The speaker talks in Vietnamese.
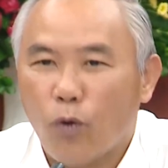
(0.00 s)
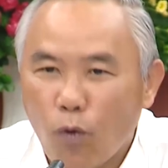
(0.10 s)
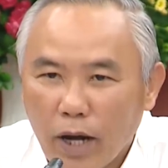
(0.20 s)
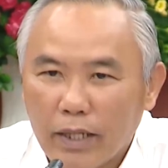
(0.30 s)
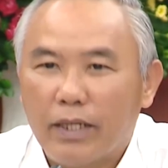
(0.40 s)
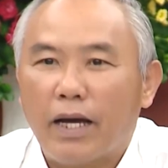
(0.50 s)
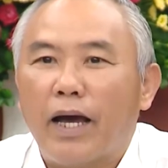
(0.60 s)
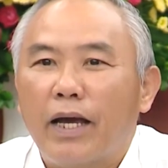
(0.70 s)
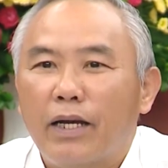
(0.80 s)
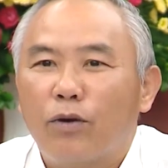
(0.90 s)
loại thứ
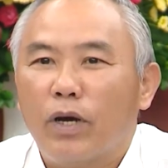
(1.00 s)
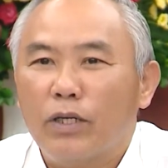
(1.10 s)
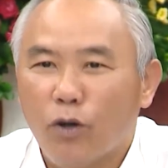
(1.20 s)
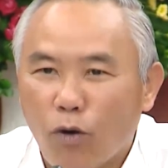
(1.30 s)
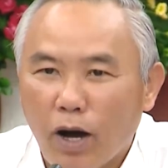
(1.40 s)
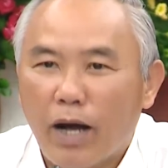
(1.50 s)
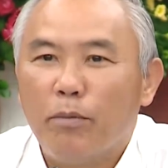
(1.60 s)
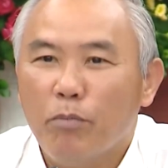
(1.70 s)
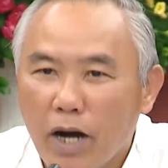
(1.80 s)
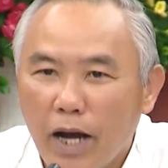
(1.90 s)
hai là loại
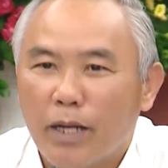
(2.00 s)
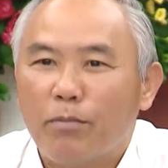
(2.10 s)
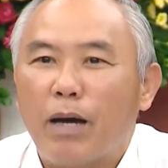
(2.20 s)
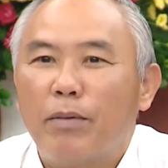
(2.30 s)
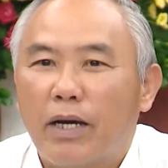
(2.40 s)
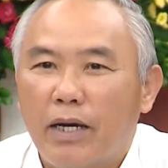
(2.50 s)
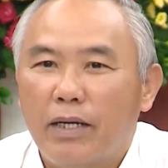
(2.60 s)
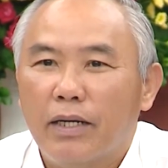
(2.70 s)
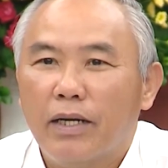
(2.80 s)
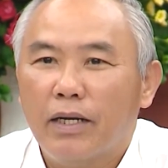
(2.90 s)
nhỏ 10 đến 30 cân
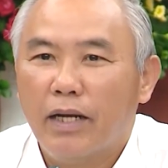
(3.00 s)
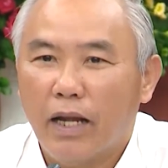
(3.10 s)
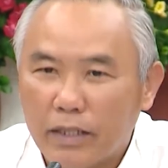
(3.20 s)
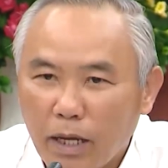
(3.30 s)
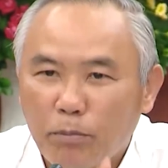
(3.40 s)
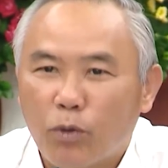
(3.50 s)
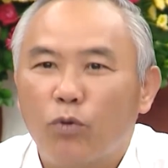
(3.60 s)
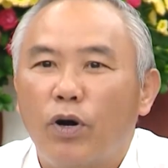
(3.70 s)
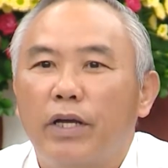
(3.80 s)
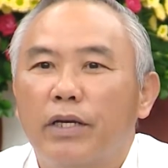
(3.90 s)
để tiếp tục
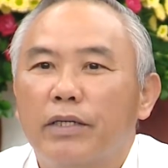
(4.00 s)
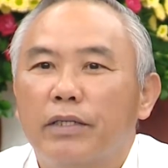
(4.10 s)
nuôi